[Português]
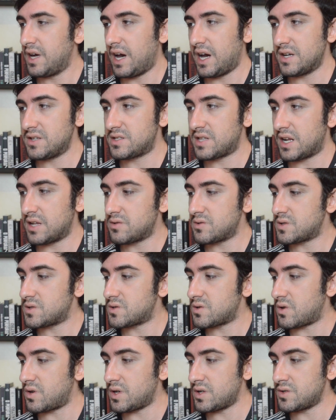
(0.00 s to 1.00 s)
as
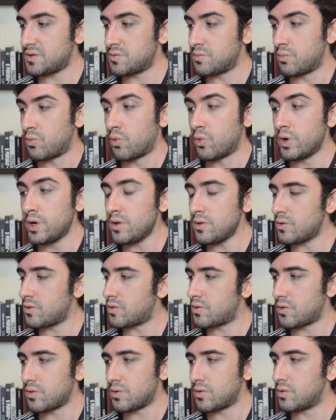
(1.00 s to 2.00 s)
traduções
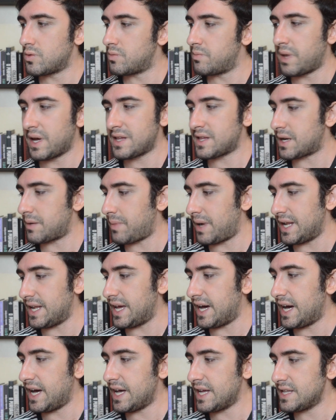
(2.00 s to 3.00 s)
muito bem
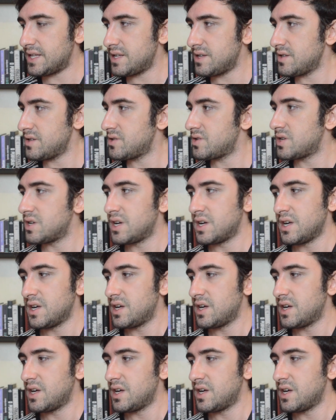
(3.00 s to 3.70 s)
trabalhadas